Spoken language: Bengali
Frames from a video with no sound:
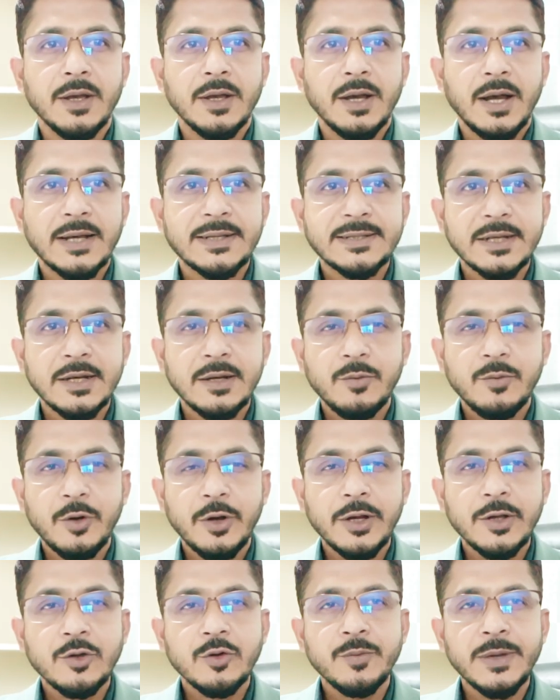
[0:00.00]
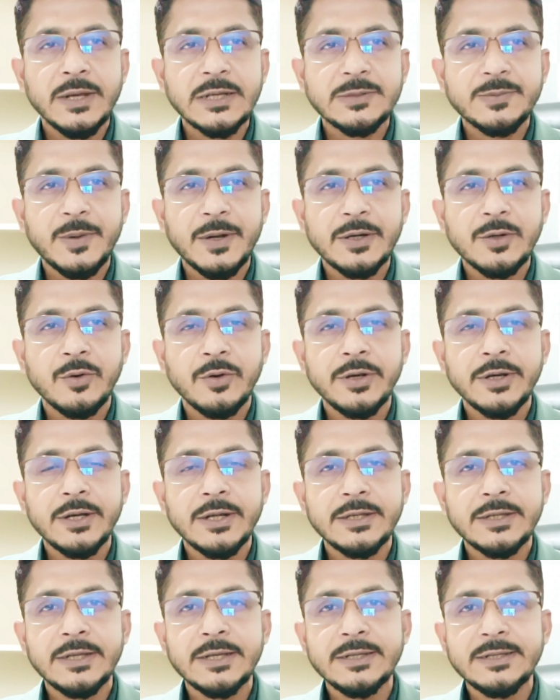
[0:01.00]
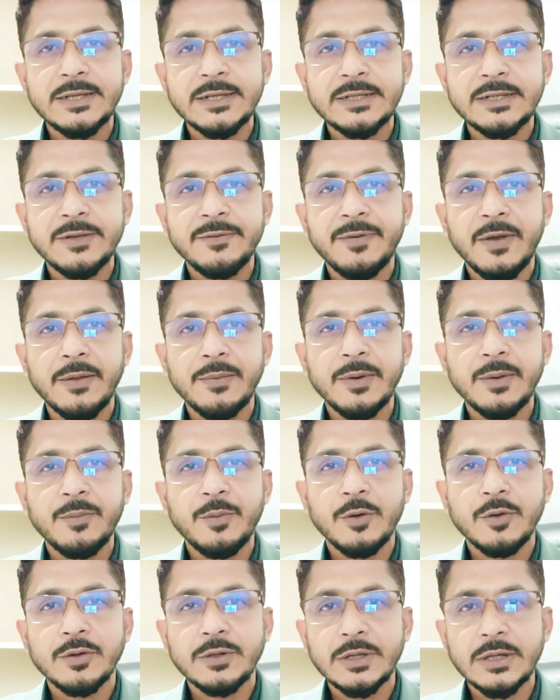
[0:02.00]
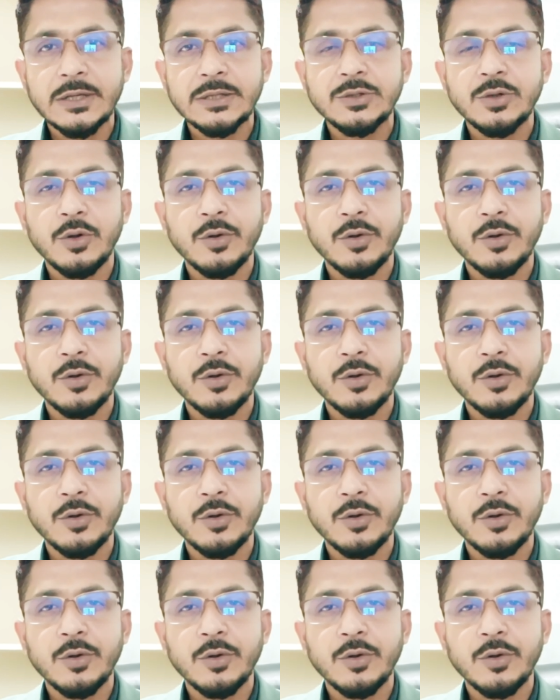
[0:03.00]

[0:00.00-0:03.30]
আসসালামু আলাইকুম এক্সপার্ট হলিডে থ্রি সিক্সটি ফাইভের পক্ষ থেকে